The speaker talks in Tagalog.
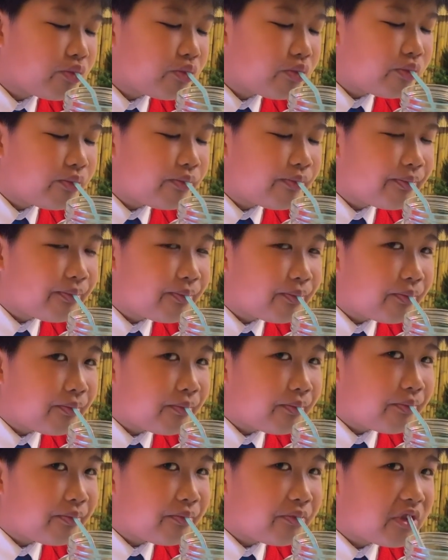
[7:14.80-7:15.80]
hindi siya mahilig
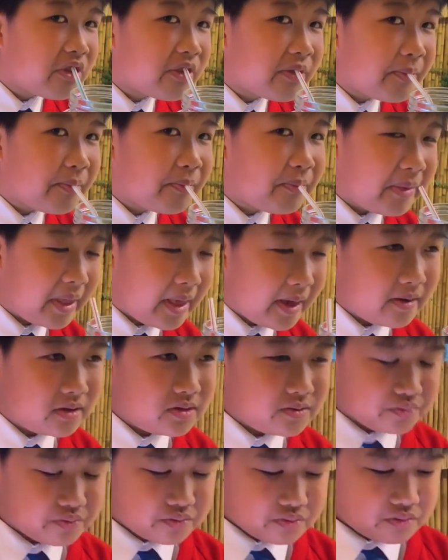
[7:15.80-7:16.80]
masyado sa soda.
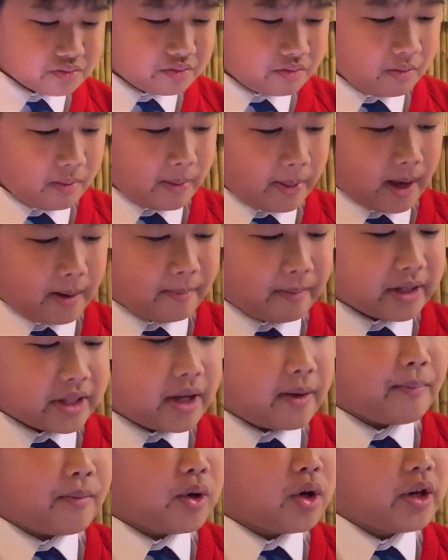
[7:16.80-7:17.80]
So, But
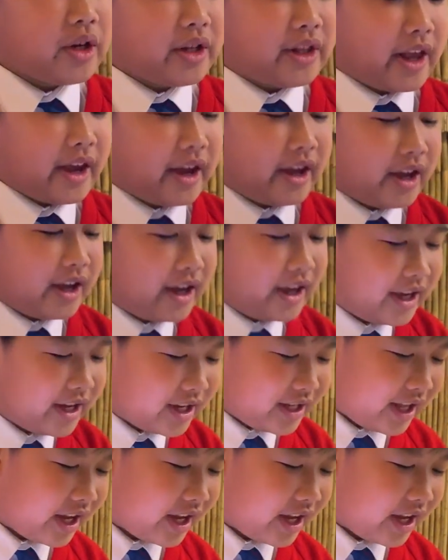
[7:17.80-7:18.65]
I'm more like, I